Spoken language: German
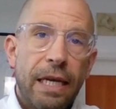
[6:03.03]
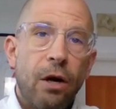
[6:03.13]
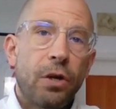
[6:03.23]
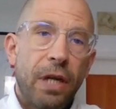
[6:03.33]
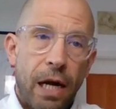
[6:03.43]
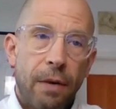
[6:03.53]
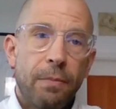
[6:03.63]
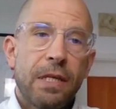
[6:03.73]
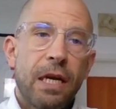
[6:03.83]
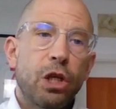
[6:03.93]
Auch da gibt
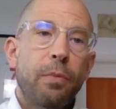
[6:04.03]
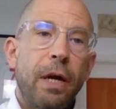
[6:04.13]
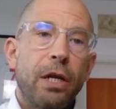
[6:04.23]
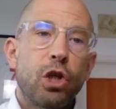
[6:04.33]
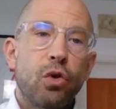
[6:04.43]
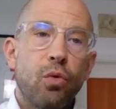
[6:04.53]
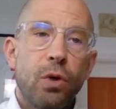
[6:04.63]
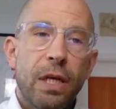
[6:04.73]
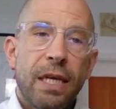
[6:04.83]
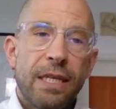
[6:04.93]
es eine spannende
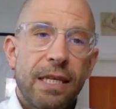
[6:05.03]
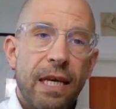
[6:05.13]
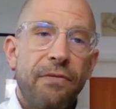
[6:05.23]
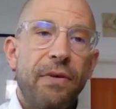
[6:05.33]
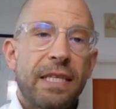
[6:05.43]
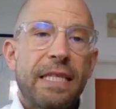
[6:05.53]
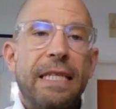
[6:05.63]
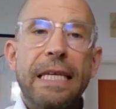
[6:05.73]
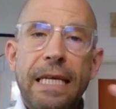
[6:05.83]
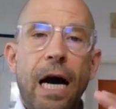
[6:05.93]
Studie, dass es eine fast
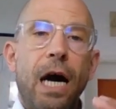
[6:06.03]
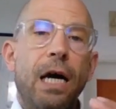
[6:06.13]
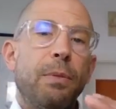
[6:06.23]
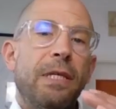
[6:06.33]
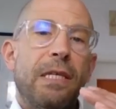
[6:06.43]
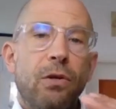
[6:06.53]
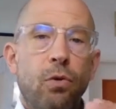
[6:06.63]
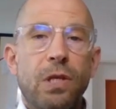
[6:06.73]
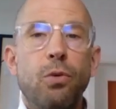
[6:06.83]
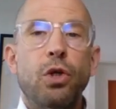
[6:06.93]
lineare
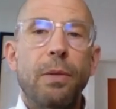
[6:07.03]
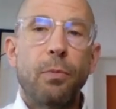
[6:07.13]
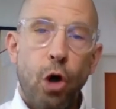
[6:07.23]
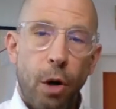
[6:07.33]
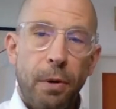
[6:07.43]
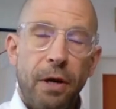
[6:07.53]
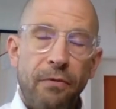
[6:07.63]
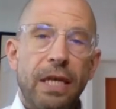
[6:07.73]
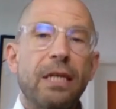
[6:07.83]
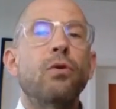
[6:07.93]
Beziehung zwischen dem
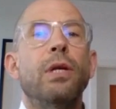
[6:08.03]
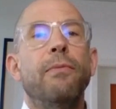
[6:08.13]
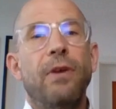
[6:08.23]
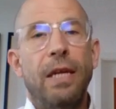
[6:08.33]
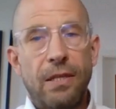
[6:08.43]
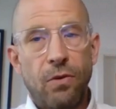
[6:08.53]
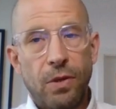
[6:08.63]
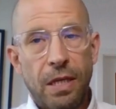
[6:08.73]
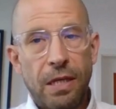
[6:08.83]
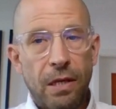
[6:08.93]
Körpergewicht und dem
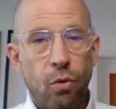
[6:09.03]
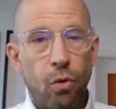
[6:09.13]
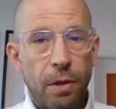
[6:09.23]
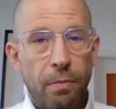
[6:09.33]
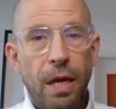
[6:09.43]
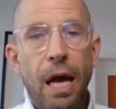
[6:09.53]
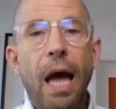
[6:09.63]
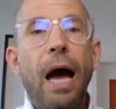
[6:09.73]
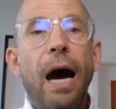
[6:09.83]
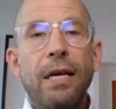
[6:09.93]
Verletzungsrisiko gibt.
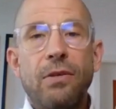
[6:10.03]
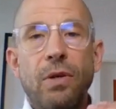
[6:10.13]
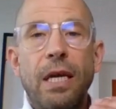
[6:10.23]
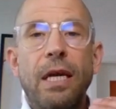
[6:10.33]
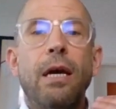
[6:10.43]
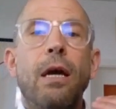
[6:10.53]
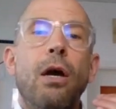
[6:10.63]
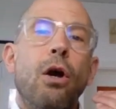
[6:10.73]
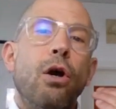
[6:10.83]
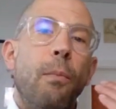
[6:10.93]
Also je
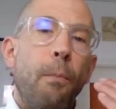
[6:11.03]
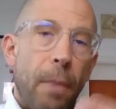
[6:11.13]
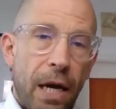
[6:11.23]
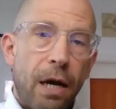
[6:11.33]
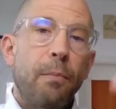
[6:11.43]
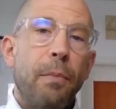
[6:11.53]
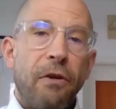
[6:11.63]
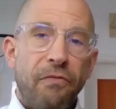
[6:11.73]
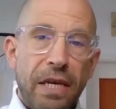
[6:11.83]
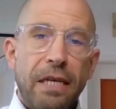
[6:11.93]
mehr
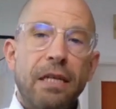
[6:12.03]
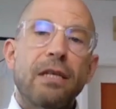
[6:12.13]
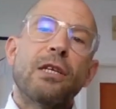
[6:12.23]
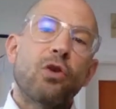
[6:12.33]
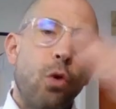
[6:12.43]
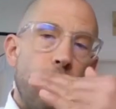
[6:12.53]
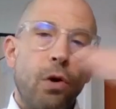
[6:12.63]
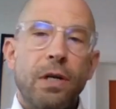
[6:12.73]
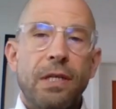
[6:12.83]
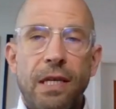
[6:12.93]
man wiegt, desto
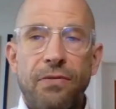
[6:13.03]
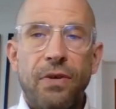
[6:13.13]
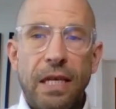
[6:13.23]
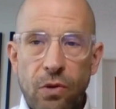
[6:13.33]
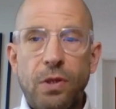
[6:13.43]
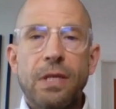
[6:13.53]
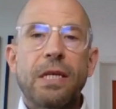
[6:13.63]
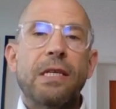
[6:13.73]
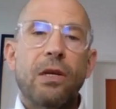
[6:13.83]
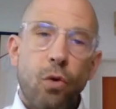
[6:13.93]
höher ist das
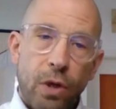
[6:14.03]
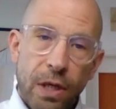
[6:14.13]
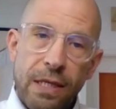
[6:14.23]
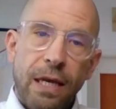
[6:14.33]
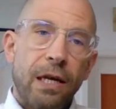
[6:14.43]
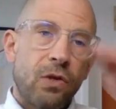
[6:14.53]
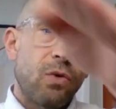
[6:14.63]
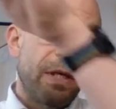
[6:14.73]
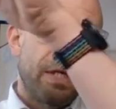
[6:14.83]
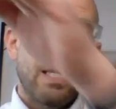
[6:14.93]
Verletzungsrisiko und das nahezu
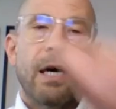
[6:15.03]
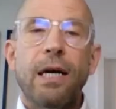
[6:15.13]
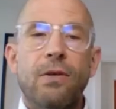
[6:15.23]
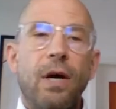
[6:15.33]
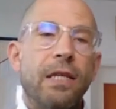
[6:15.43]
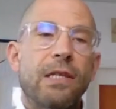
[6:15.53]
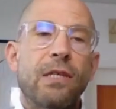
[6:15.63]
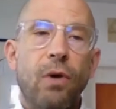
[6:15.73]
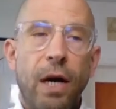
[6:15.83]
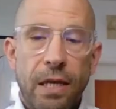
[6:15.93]
linear, also 1
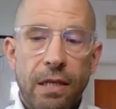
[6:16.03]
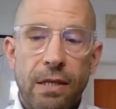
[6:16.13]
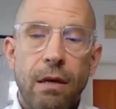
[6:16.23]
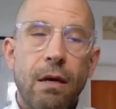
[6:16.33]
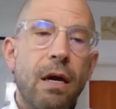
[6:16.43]
zu 1.